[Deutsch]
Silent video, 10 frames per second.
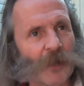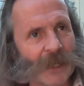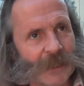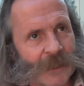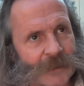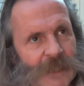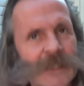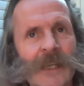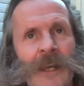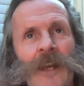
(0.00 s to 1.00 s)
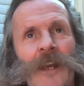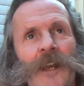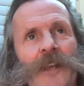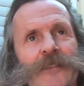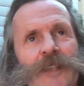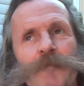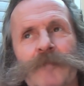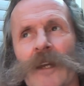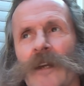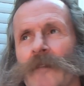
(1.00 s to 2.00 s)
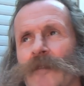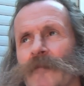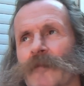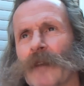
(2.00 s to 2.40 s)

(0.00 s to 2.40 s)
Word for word: neue Energie, es gibt äh,